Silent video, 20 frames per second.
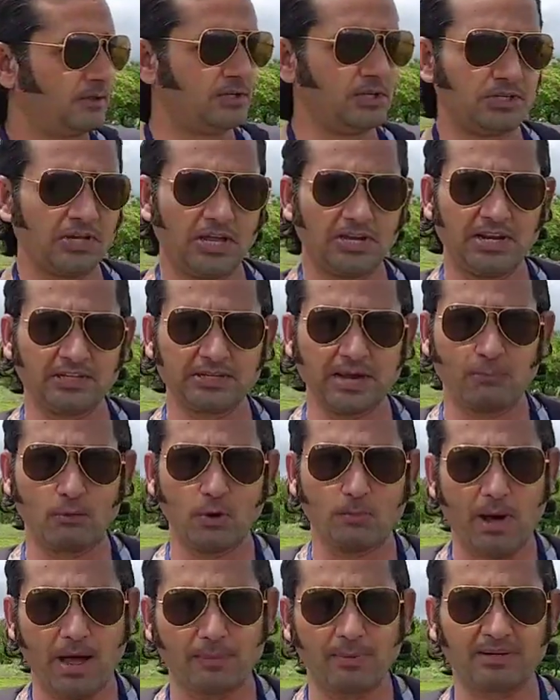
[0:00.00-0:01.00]
जिस एरिया से हम
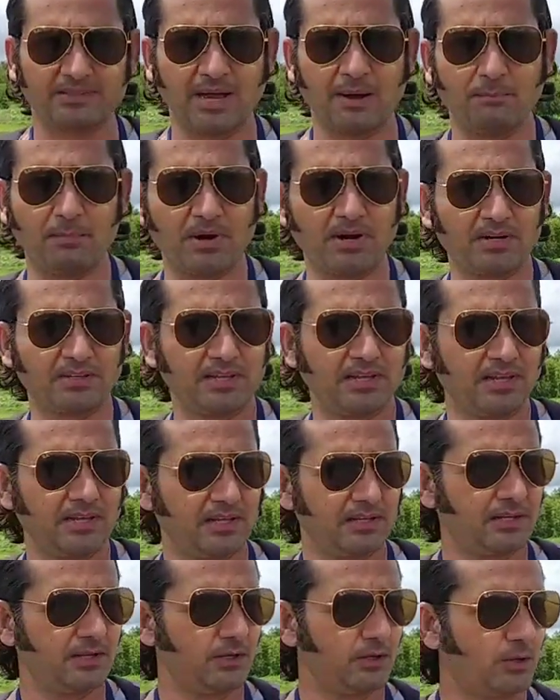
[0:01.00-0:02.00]
लोग बार बार सांप पकड़ते
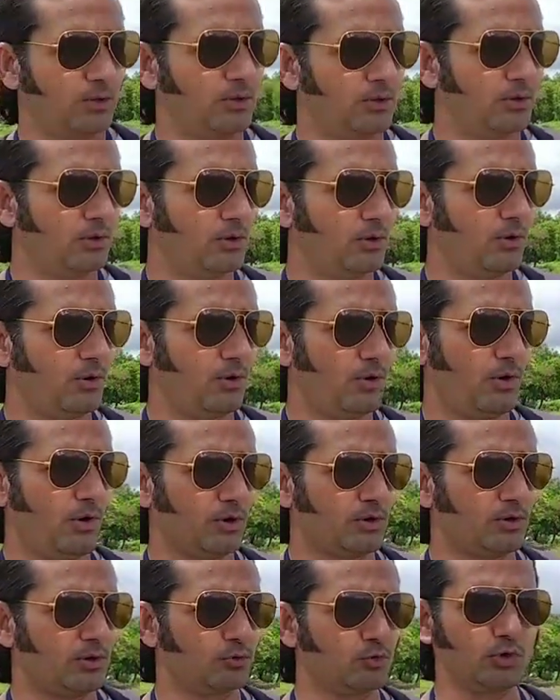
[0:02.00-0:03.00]
हैं
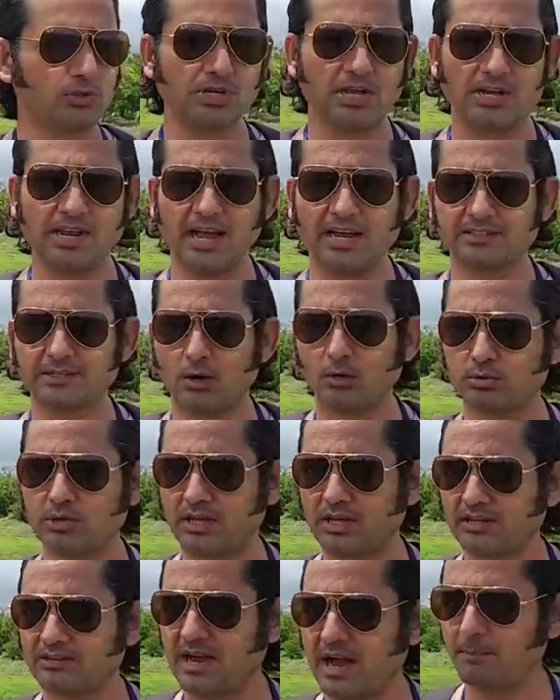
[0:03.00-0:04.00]
और कुछ एरिया ऐसा
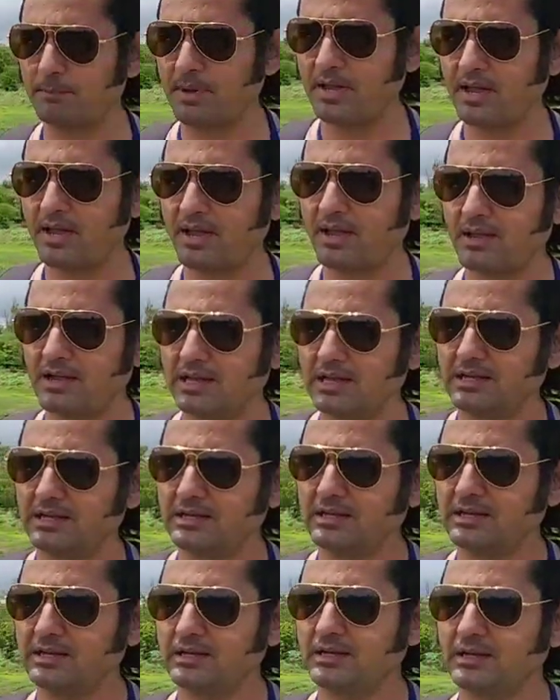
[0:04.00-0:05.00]
होते हैं कि जहाँ पे
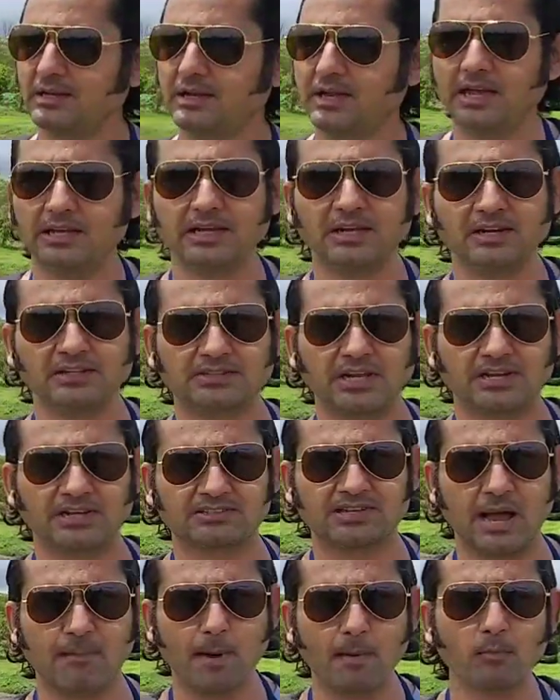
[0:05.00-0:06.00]
एक ही नस्ल
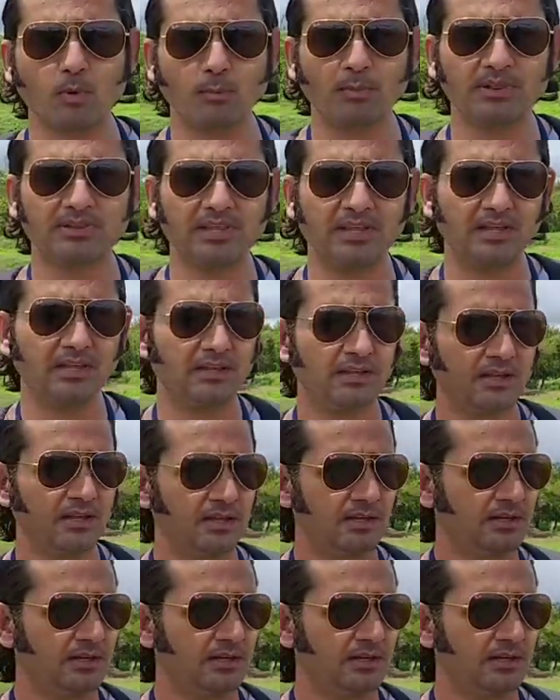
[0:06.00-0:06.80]
के सांप हमको मिलते हैं